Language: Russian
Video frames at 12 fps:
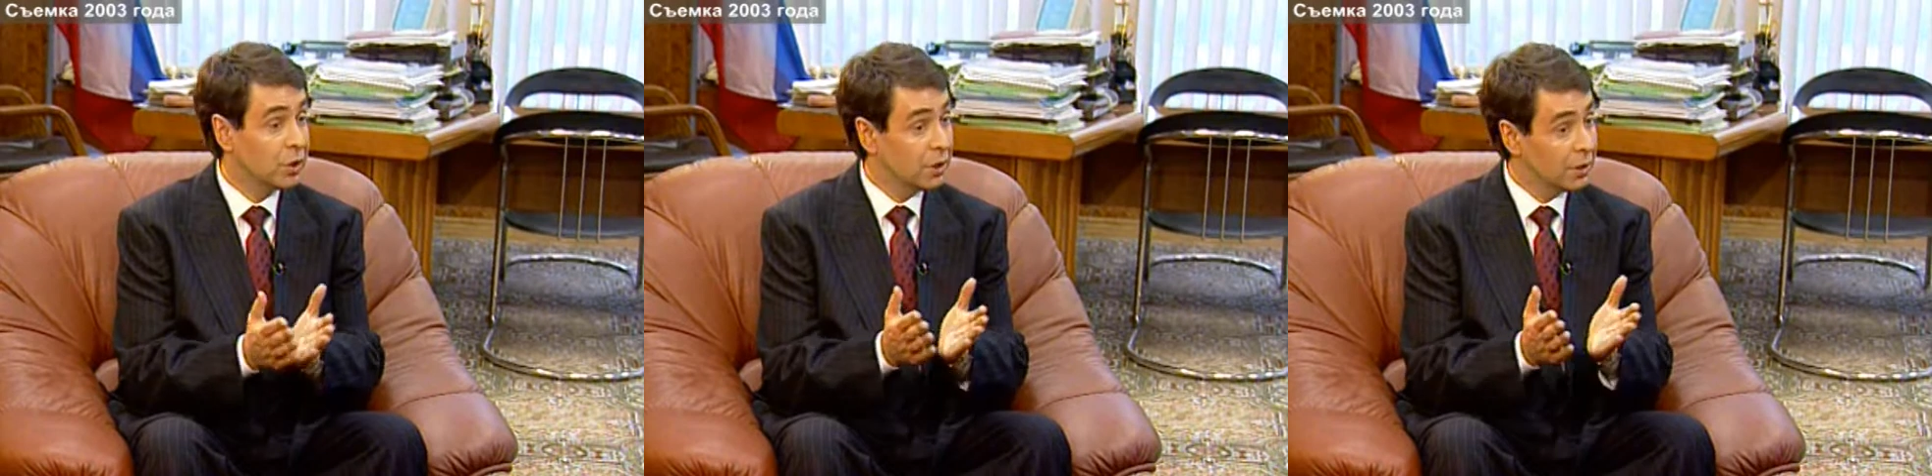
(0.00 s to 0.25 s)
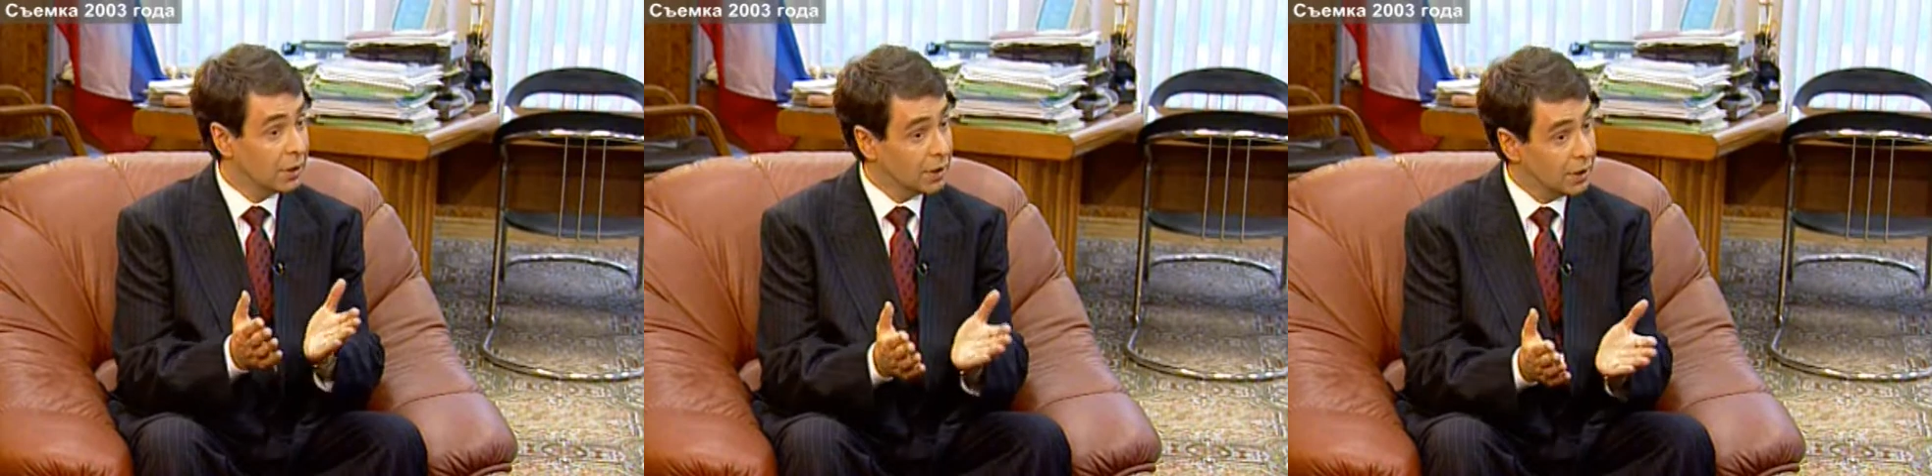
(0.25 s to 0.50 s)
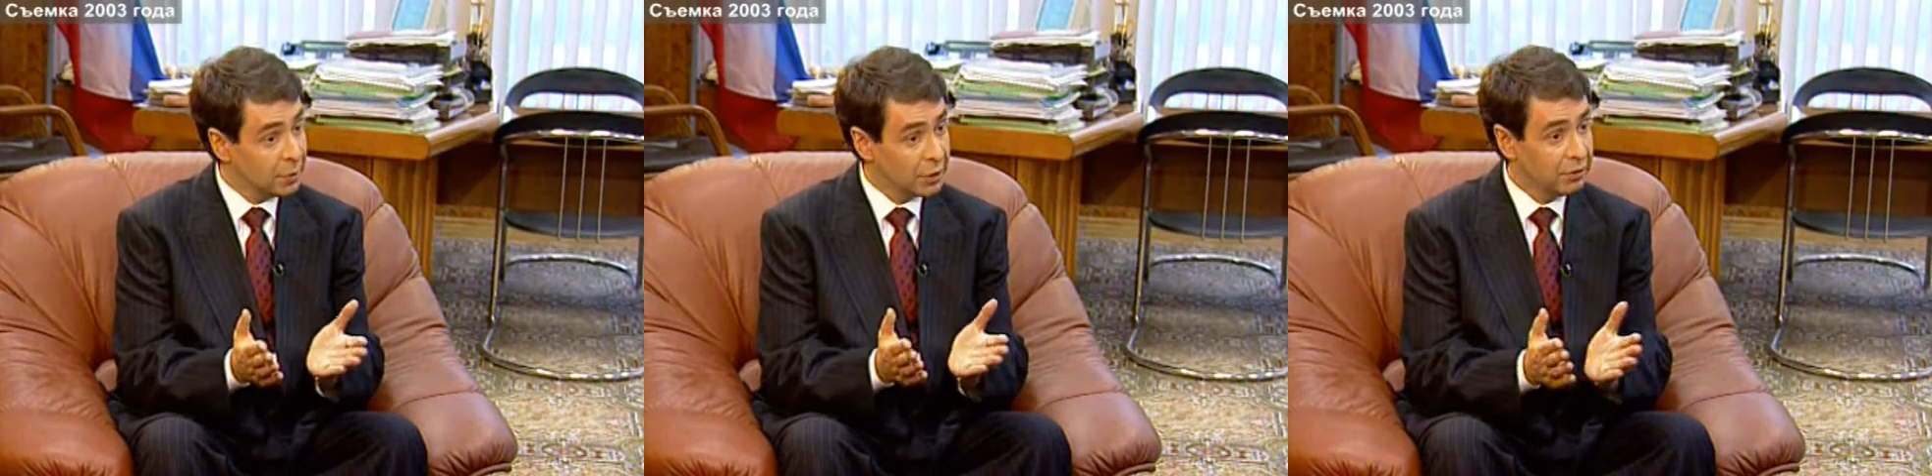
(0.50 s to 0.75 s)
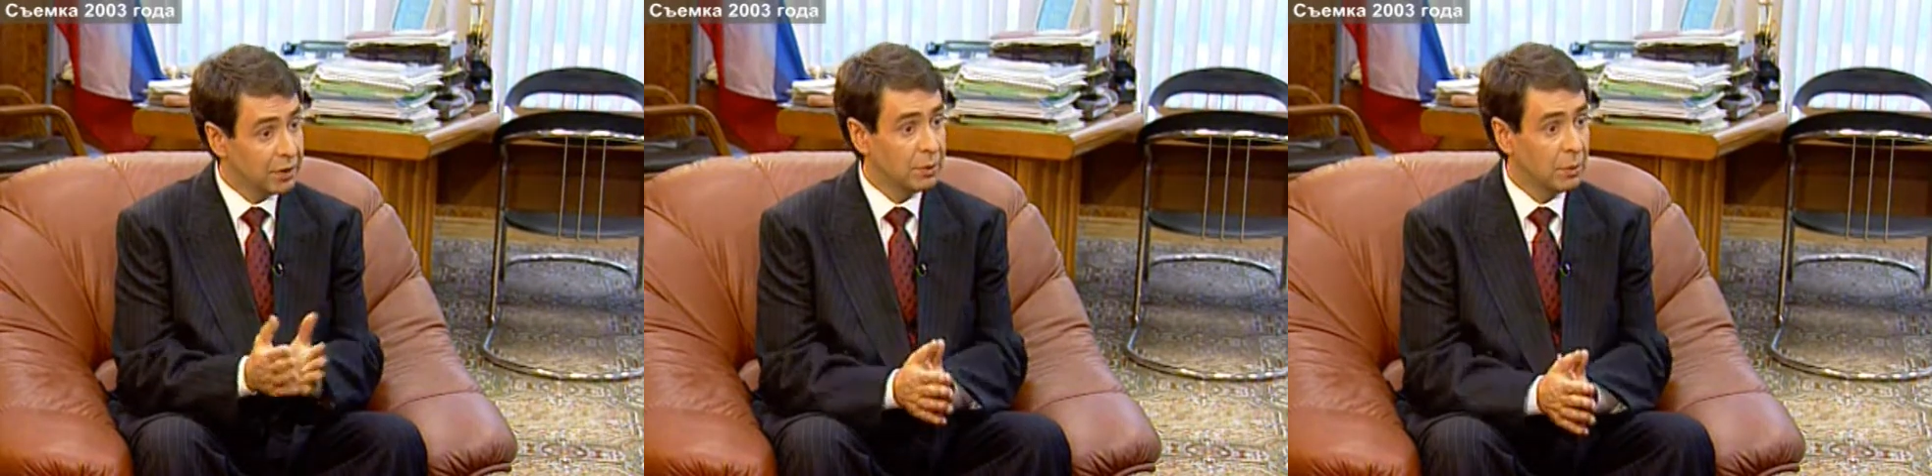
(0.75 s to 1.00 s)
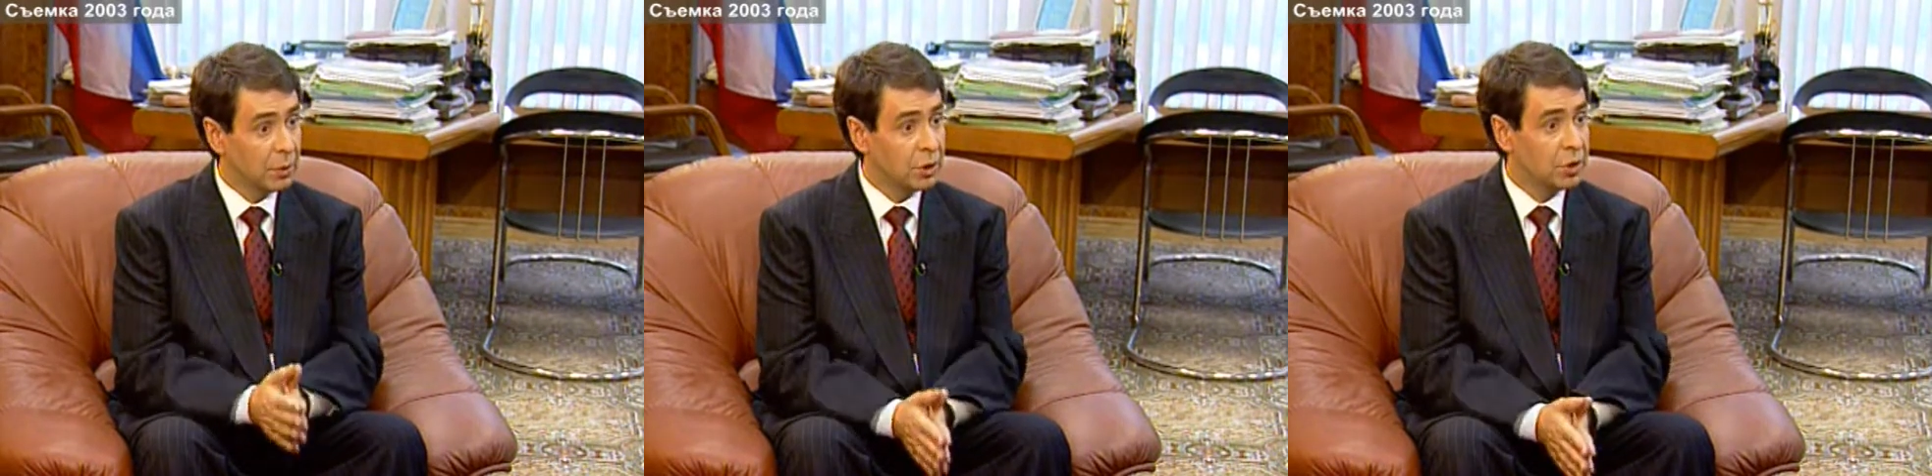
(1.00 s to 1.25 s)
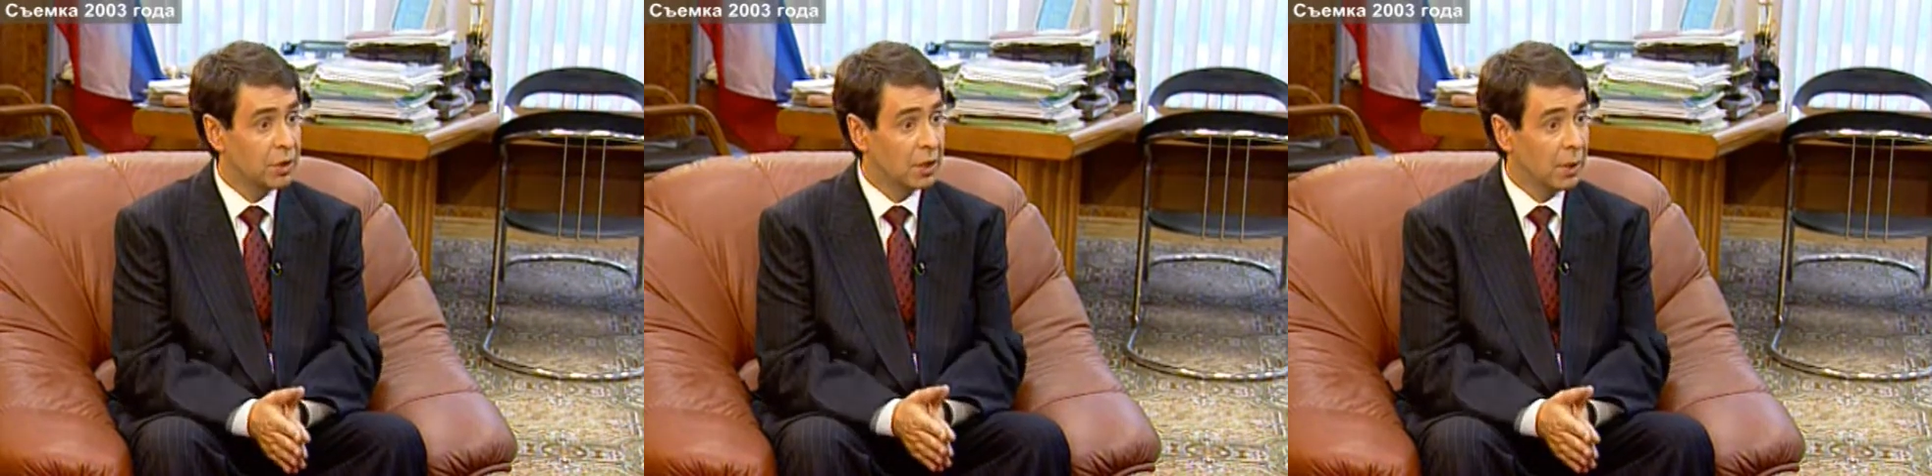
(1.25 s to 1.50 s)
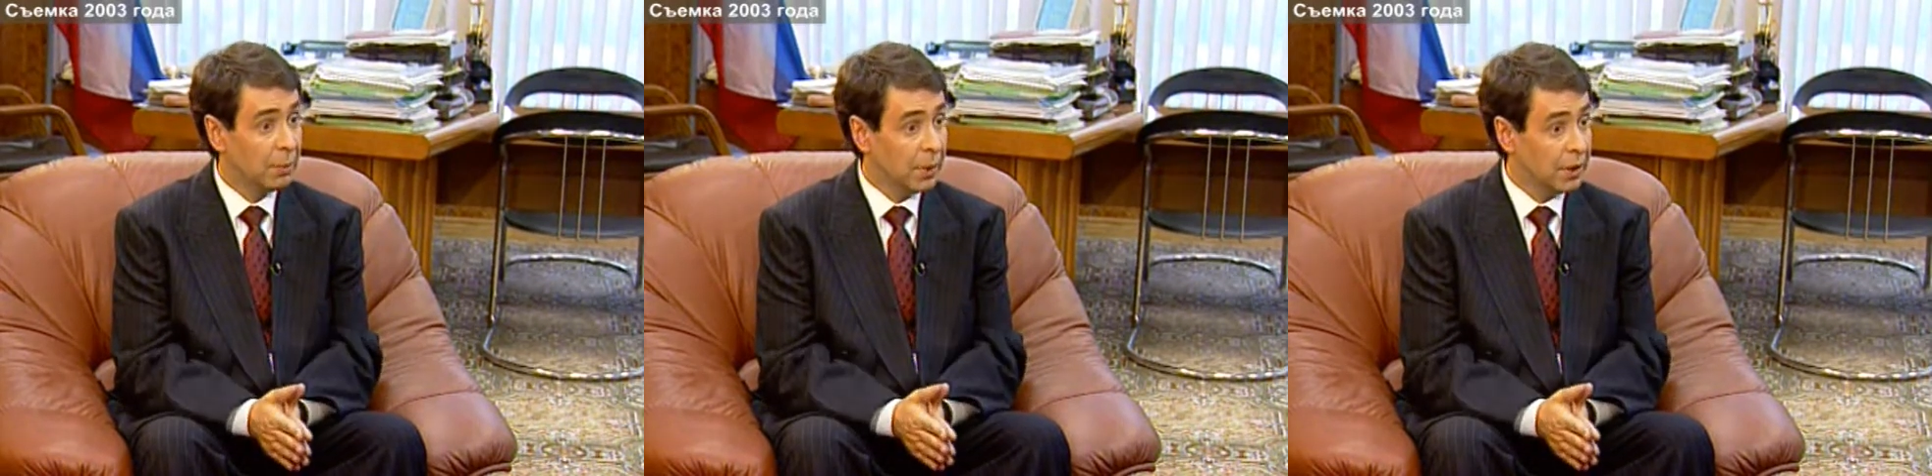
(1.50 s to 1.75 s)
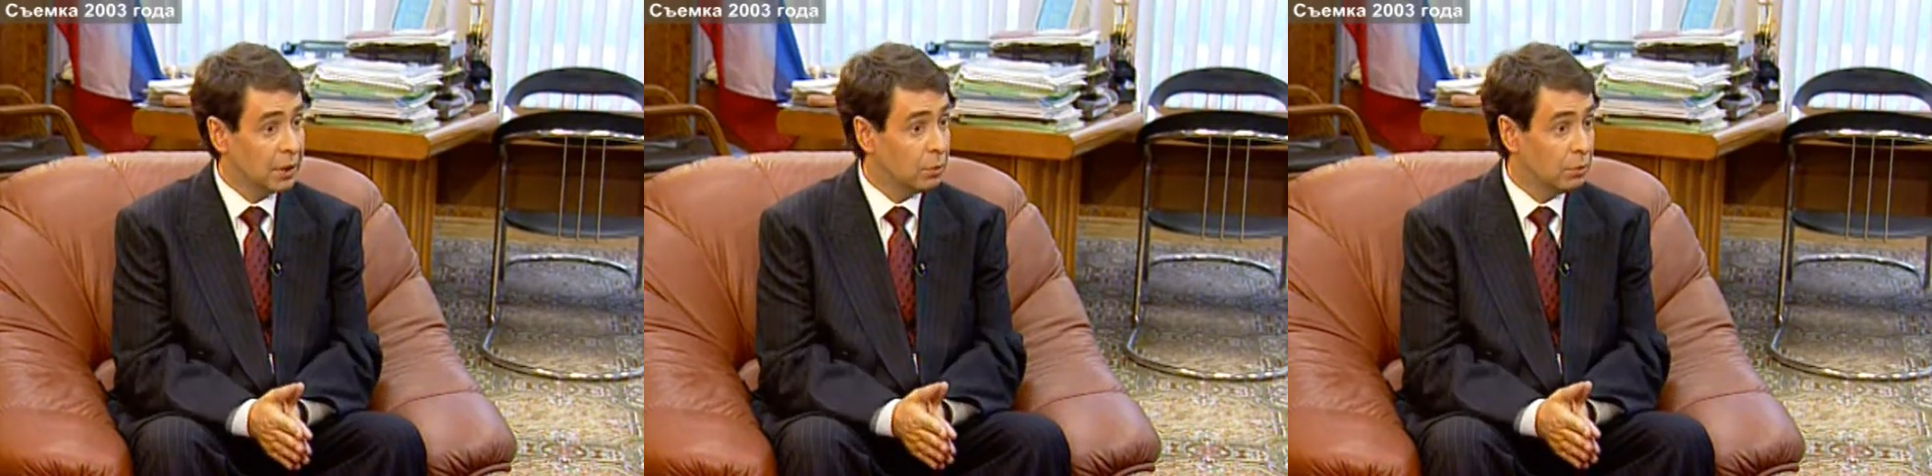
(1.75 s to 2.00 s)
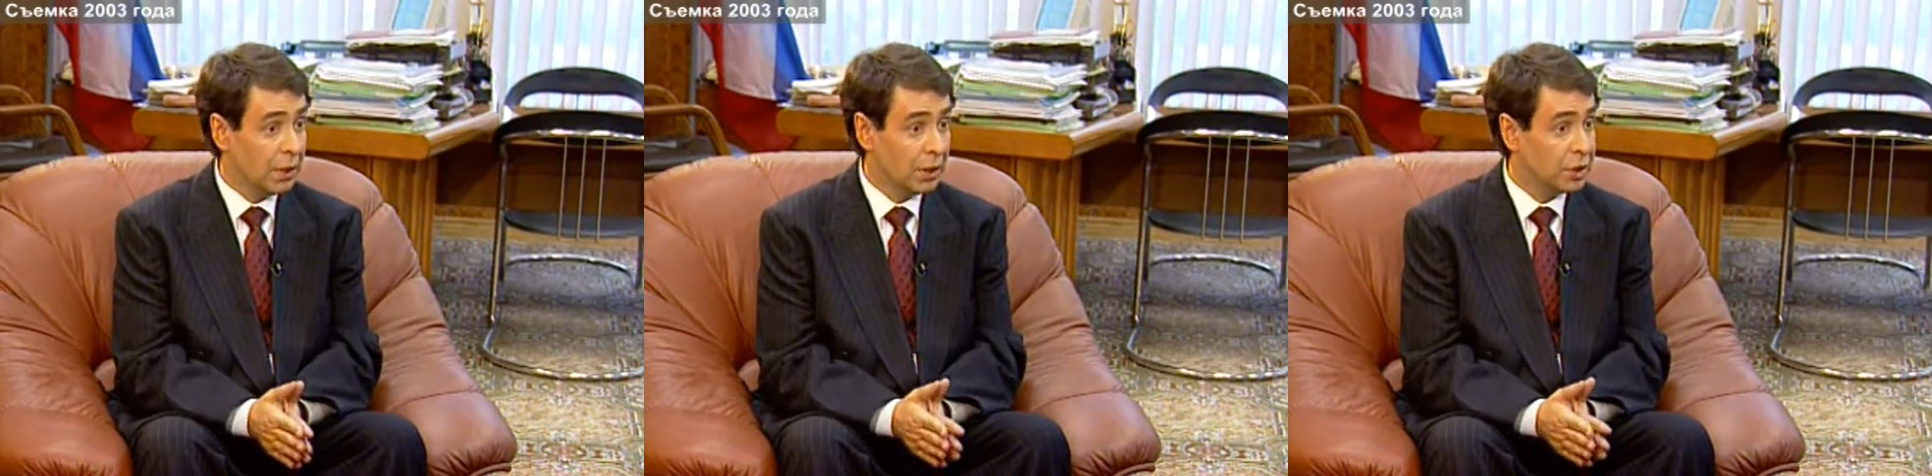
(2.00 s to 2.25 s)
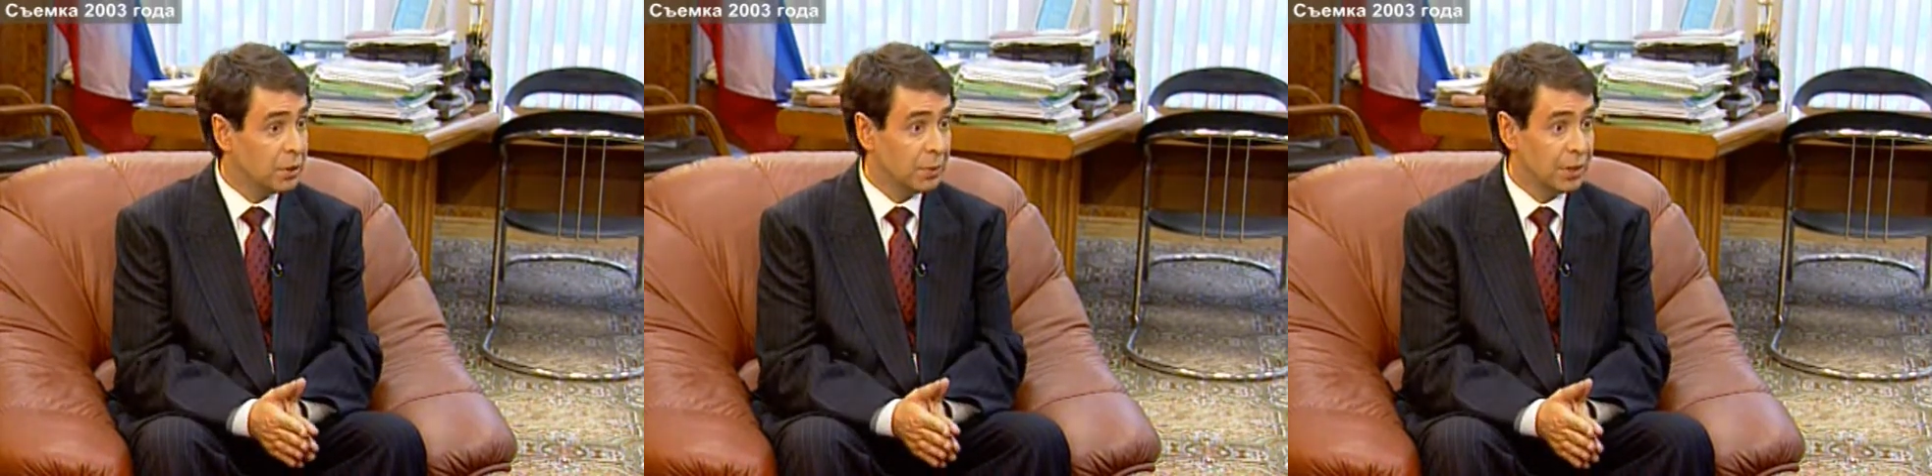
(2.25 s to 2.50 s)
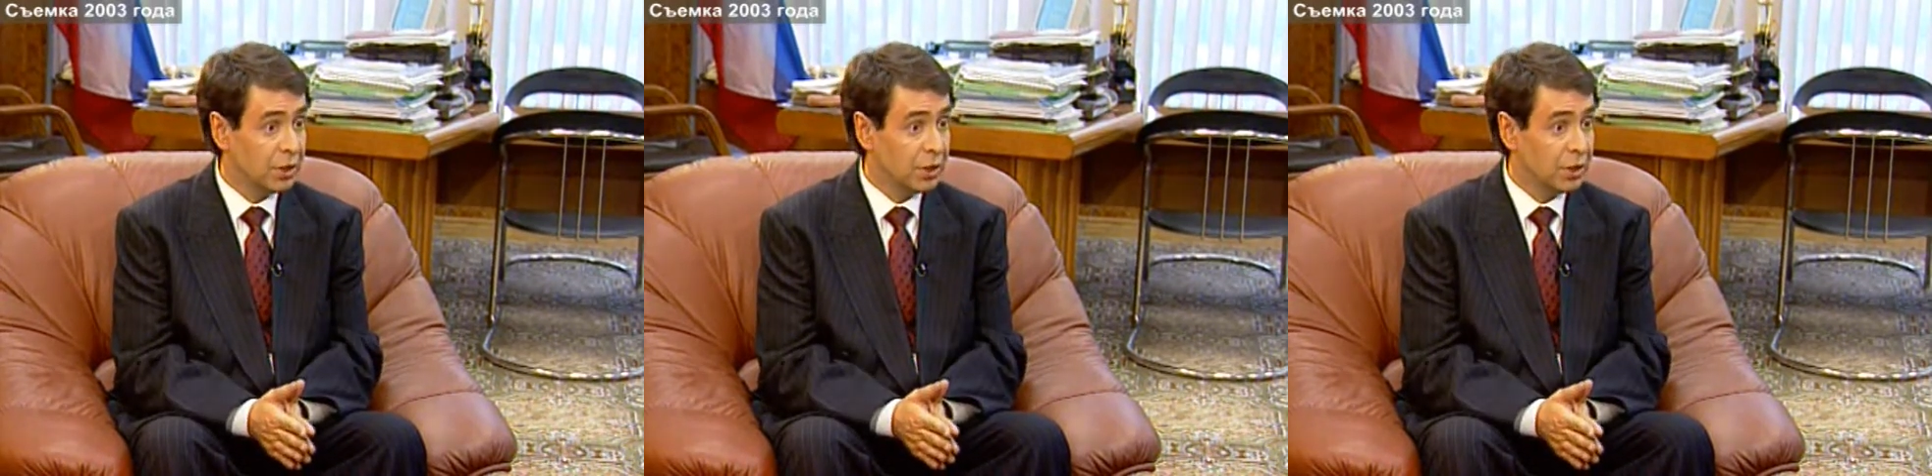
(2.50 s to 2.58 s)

что, когда мы говорим о менеджере компании, он мало чем